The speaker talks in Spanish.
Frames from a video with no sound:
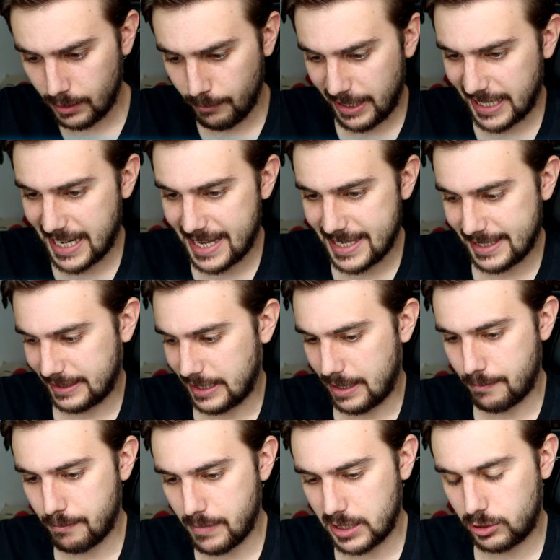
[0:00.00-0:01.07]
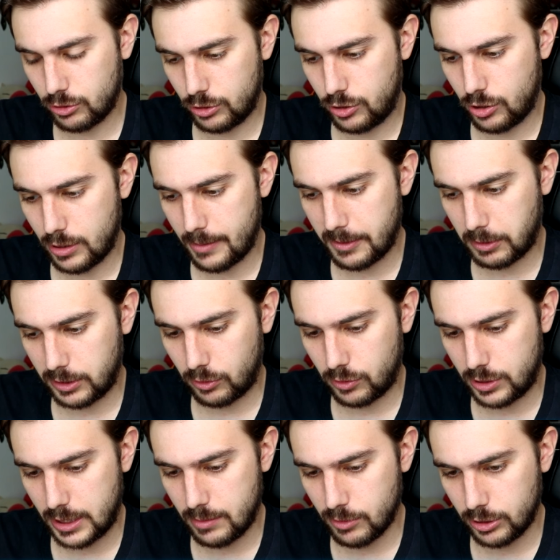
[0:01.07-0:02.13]
Venga, ahí está, más ocho, a ver cuánto
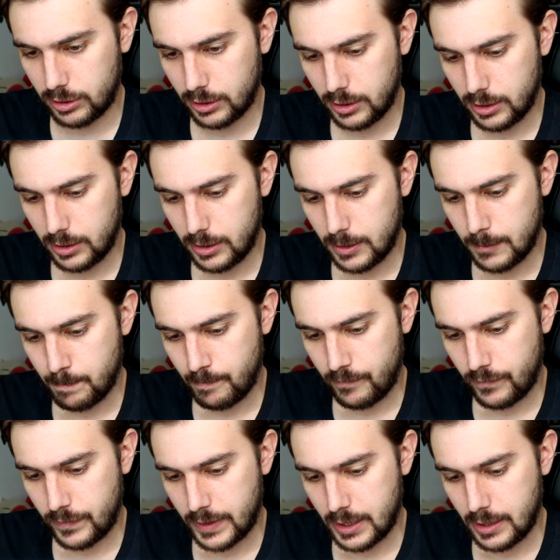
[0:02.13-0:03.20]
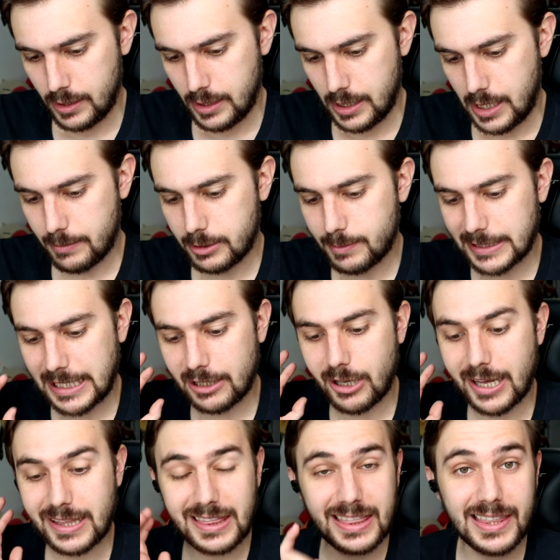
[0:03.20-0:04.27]
conseguimos Hemos matado
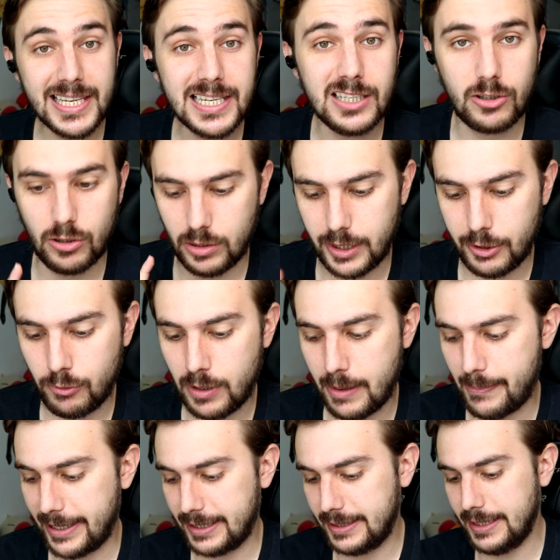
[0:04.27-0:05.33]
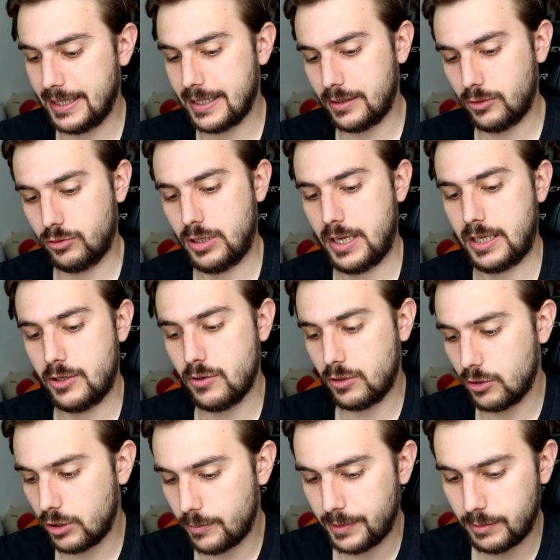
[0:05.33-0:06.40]
a 5 en una partida O sea que yo
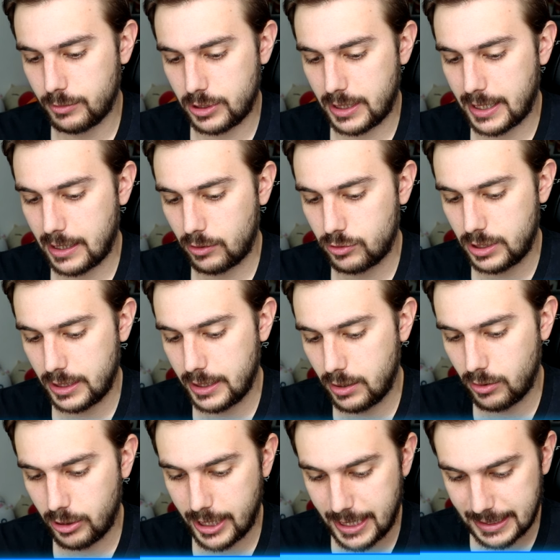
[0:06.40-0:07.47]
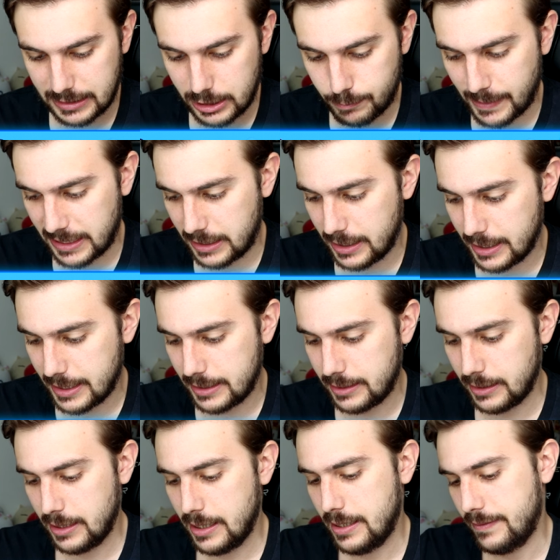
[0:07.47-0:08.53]
creo que podemos llegar a conseguirlo en las tres
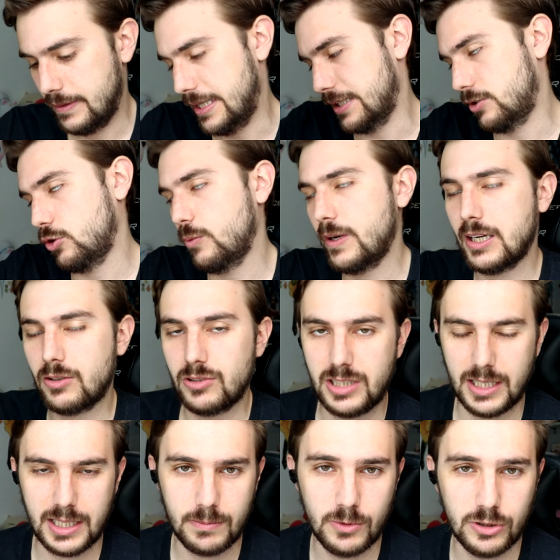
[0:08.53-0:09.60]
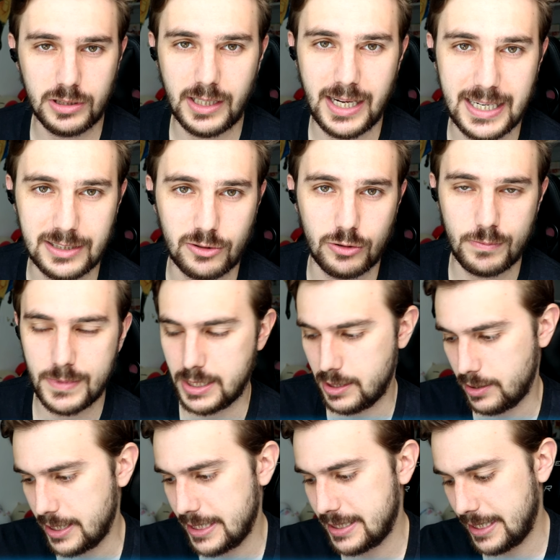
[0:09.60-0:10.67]
partidas de sobra conseguimos las dos
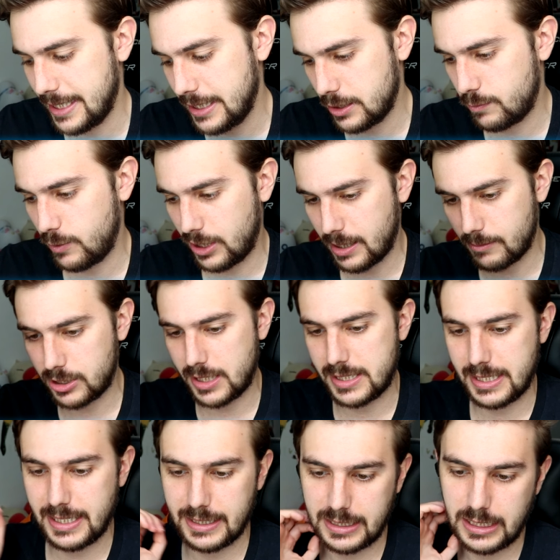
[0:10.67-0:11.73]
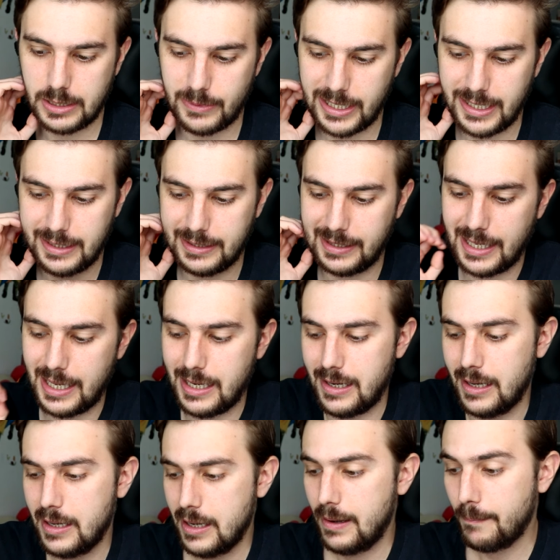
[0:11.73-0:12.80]
misiones y desbloqueamos el siguiente nivel
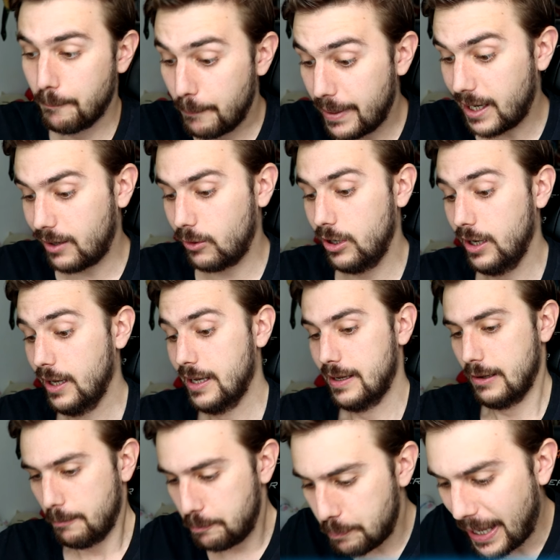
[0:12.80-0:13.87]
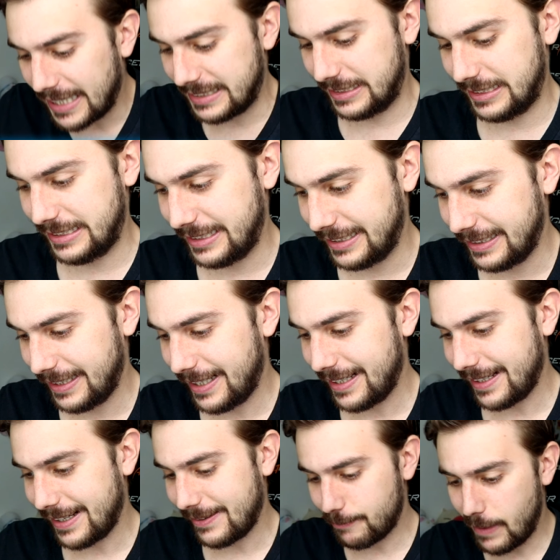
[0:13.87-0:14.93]
del Brawl Pass.
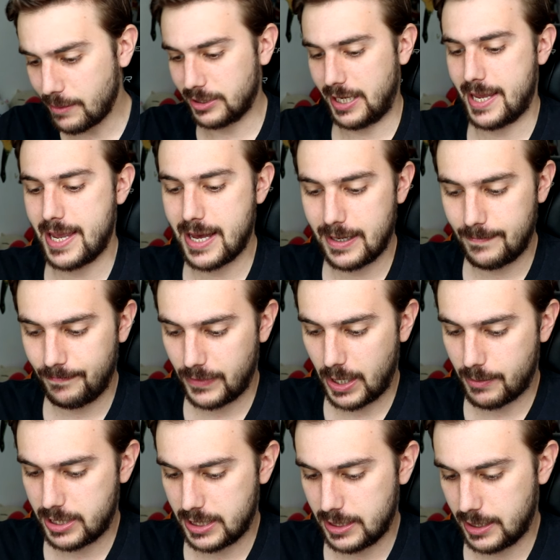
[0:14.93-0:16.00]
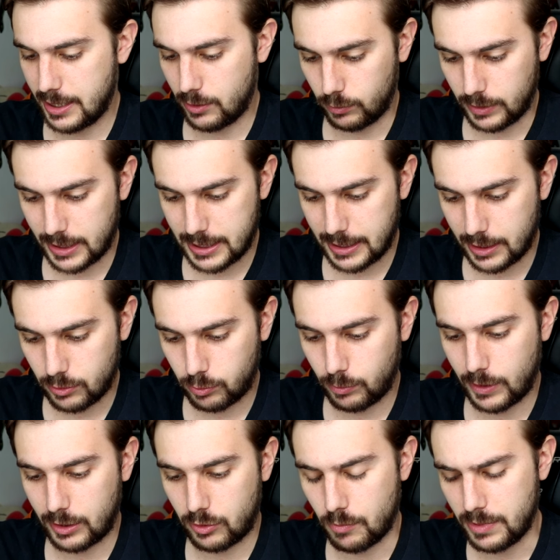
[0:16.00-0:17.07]
Vamos allá, a ver si quiere juntarse, ¿quieres
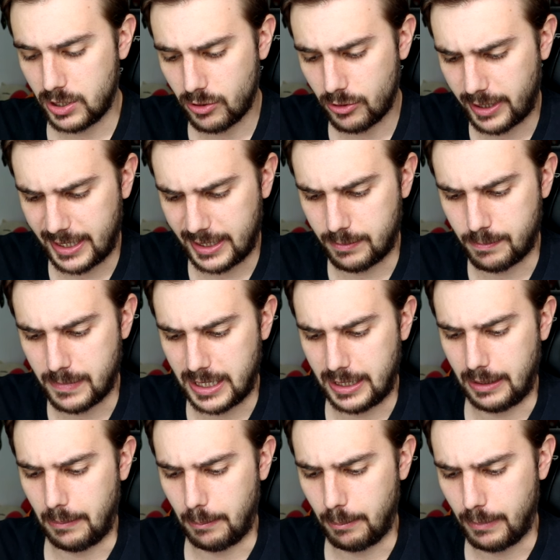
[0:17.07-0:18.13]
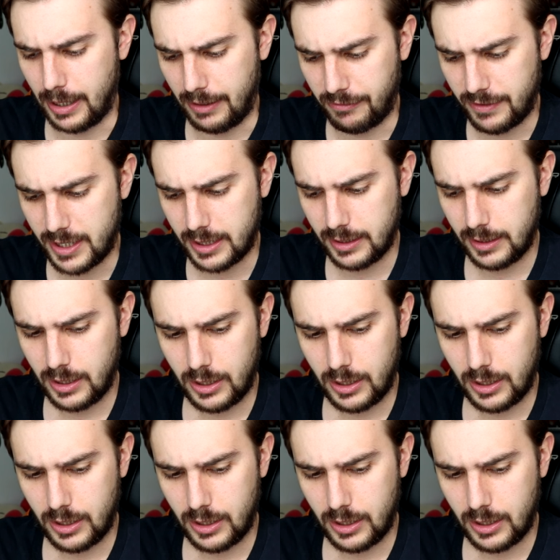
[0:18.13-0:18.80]
jugar conmigo? Redman Mafia.